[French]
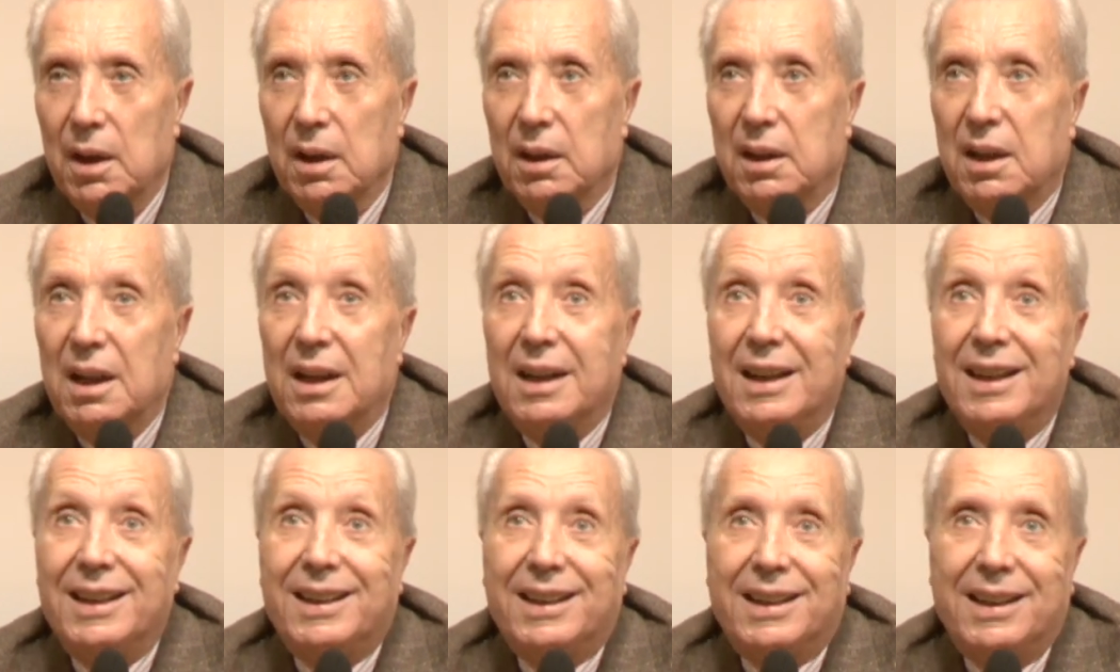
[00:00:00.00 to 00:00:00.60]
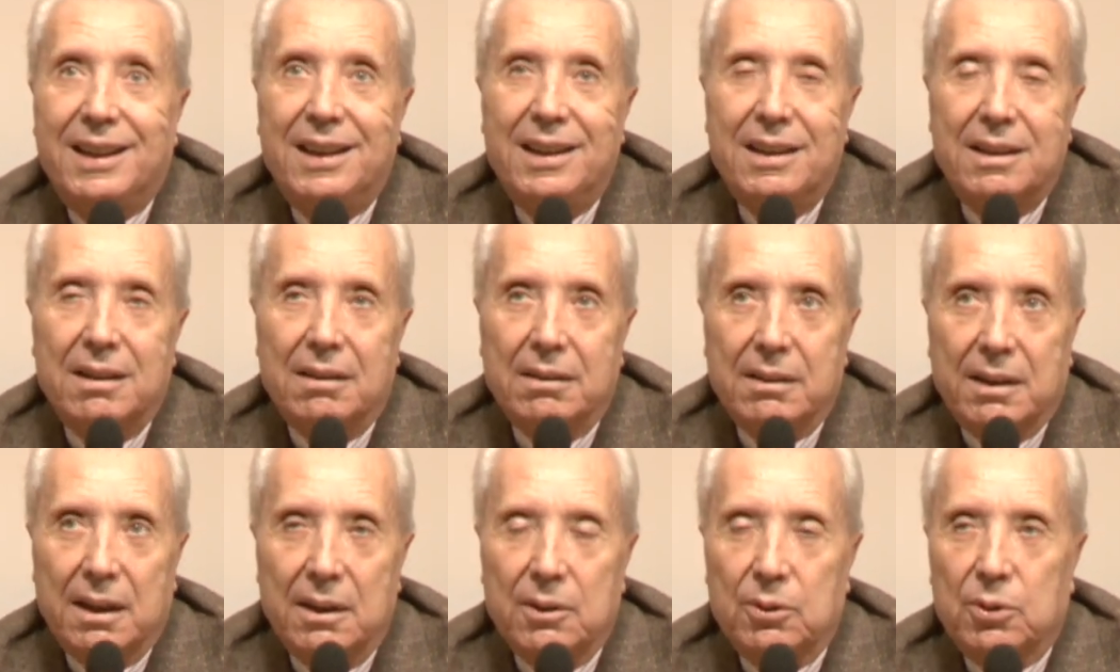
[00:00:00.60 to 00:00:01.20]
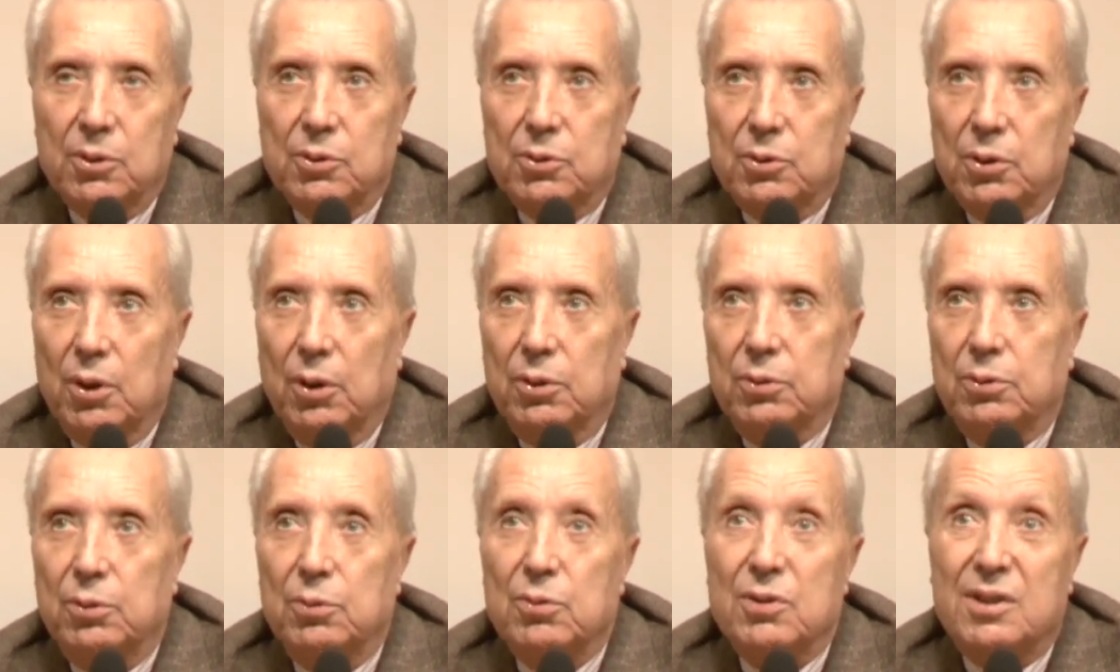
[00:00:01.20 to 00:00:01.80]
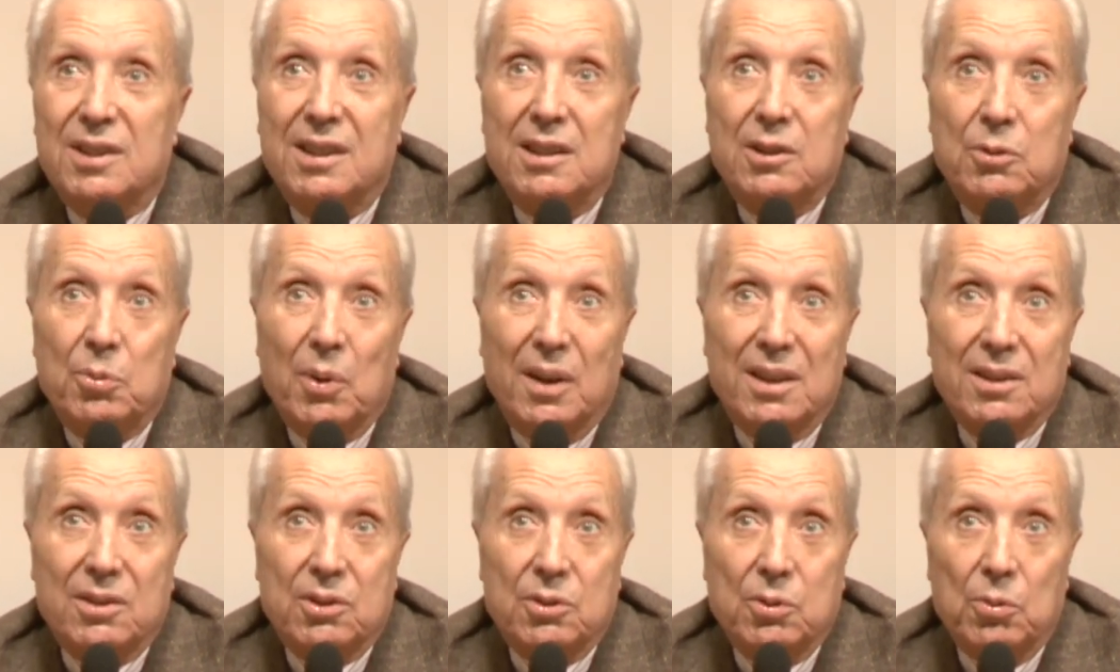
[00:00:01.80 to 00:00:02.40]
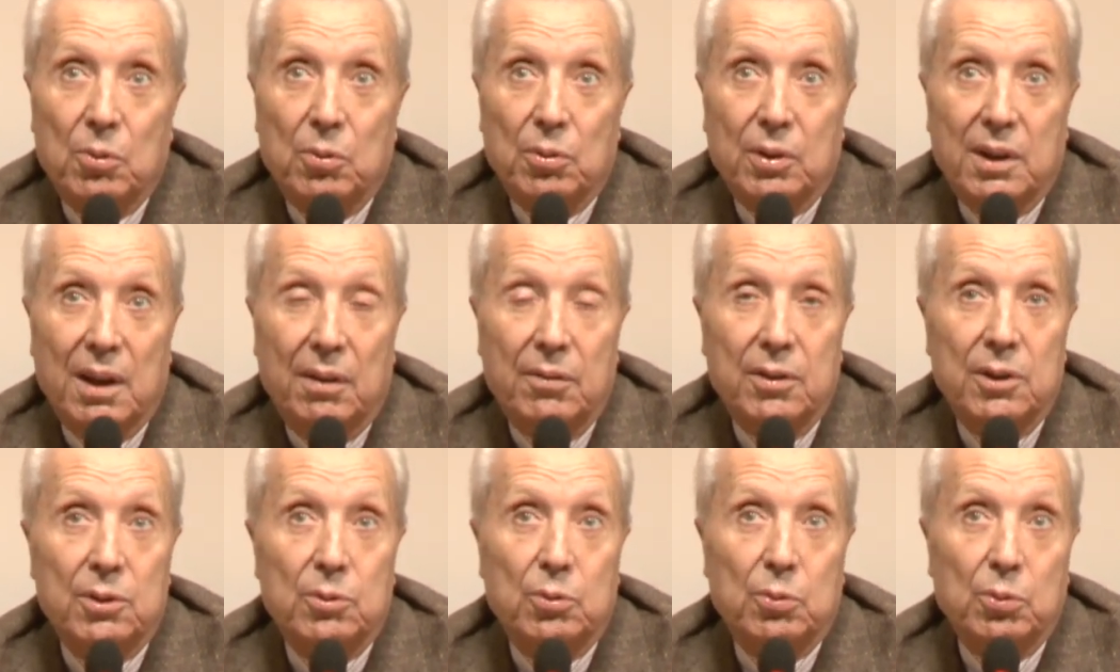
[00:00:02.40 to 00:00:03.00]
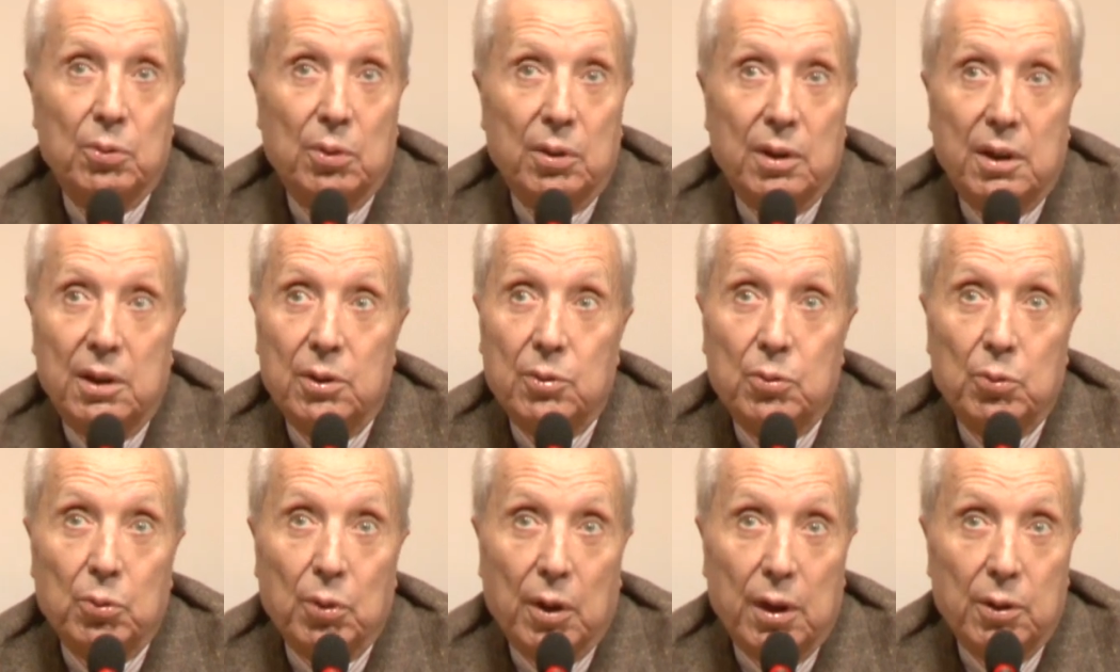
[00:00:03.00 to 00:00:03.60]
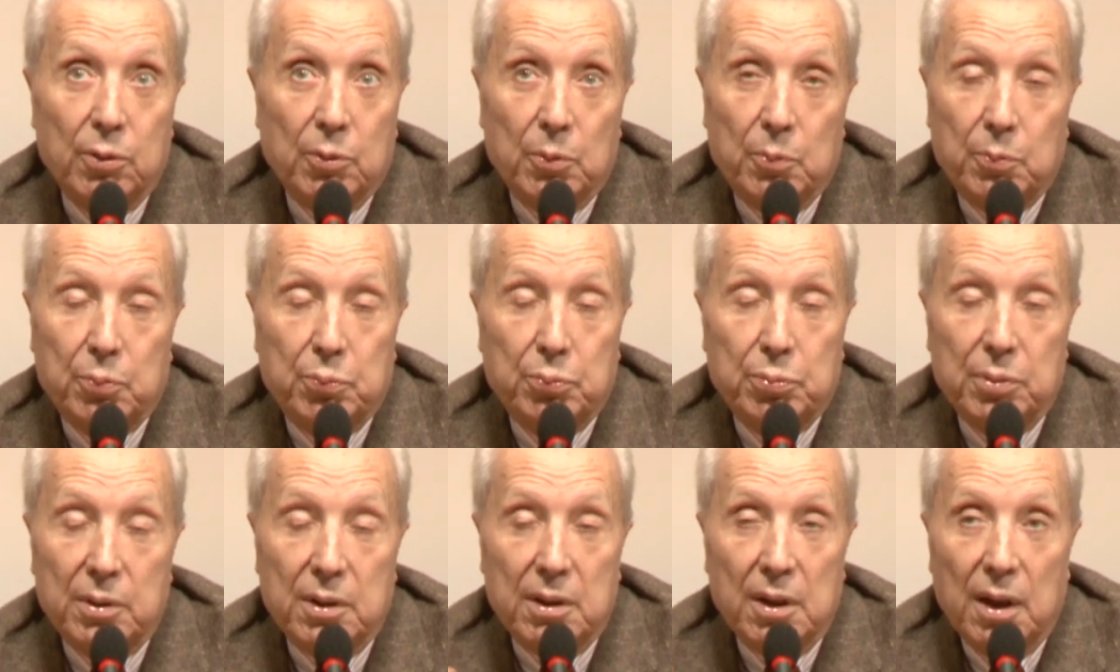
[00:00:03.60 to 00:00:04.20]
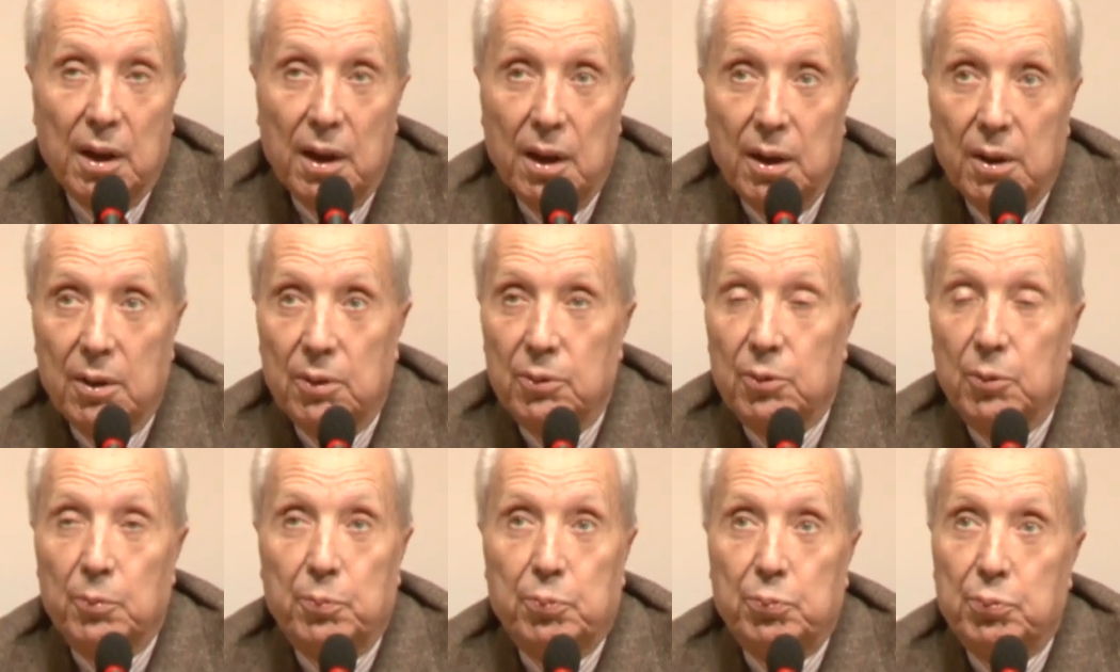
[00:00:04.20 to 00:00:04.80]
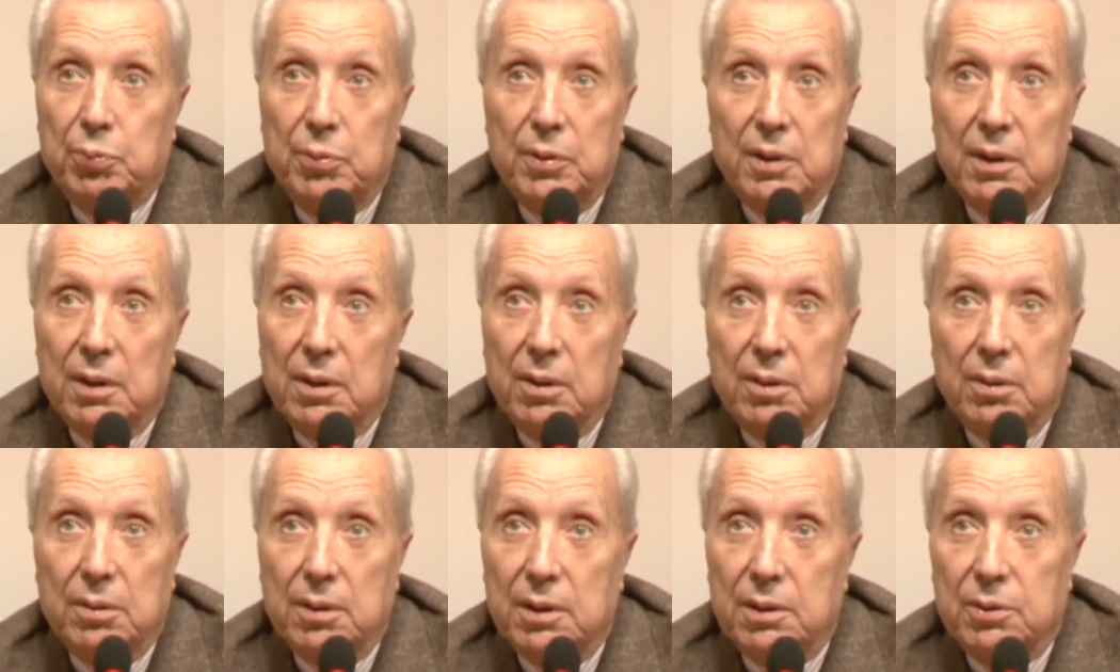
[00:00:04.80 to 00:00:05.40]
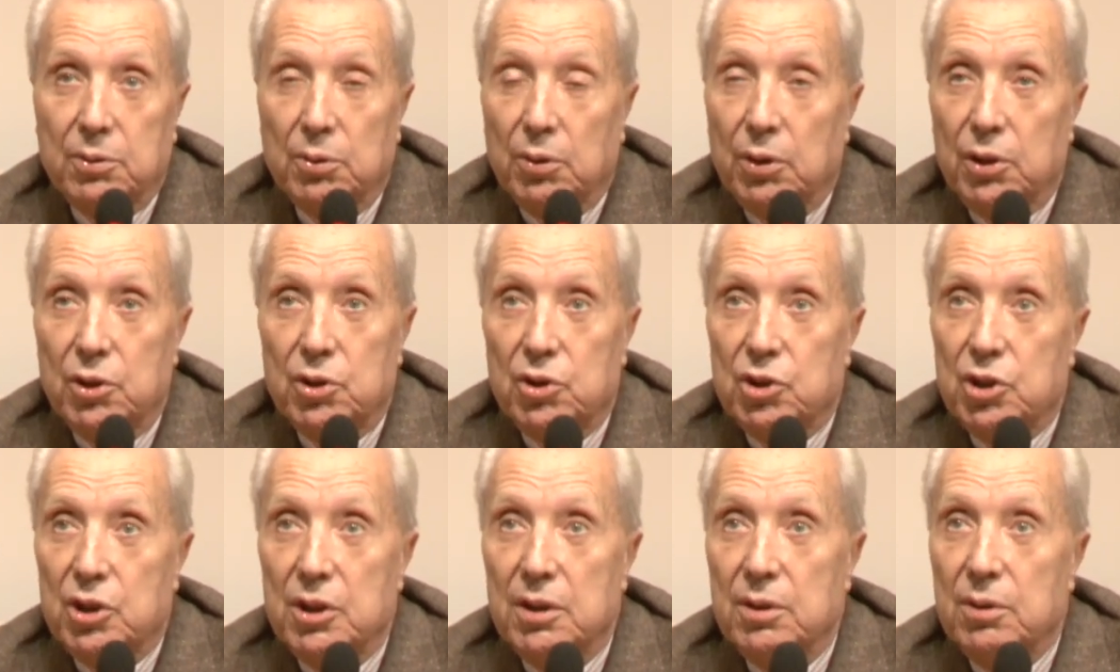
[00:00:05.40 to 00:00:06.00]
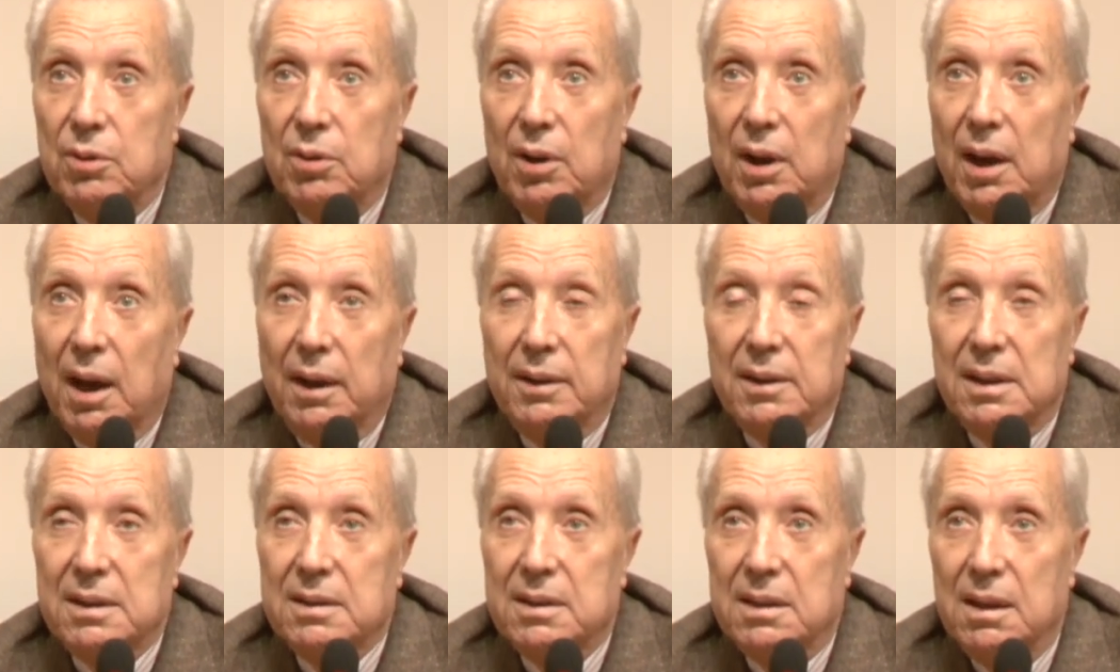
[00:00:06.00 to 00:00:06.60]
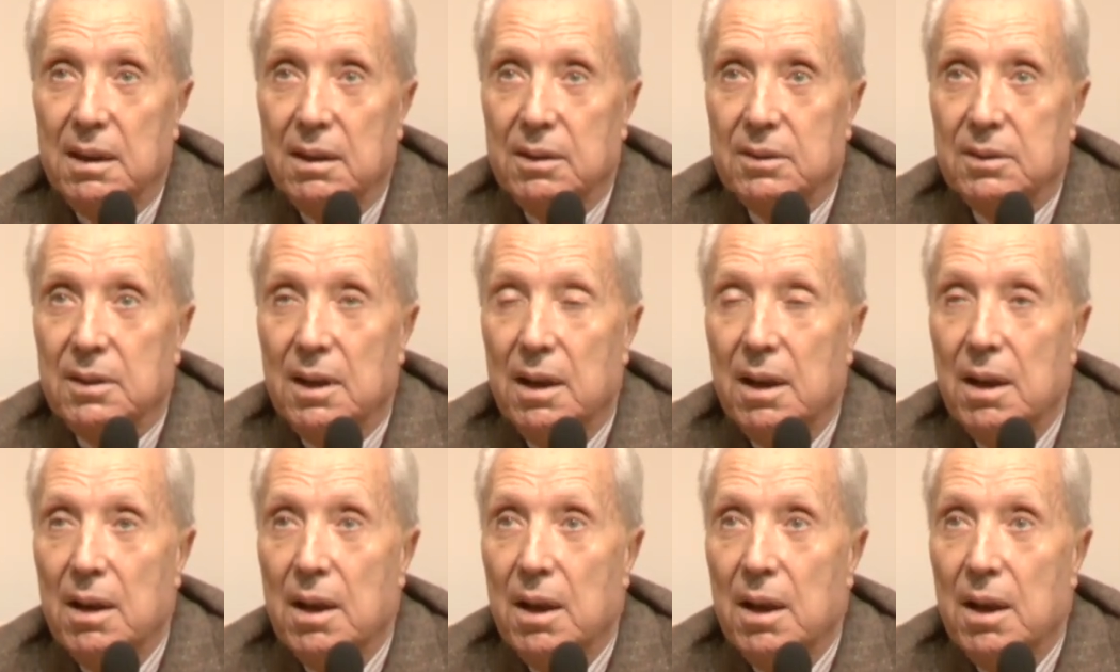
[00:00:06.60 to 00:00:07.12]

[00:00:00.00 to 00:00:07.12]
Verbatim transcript: qui liquide en quelque sorte une situation qui, avait qui durait depuis depuis euh, les origines de la Renaissance,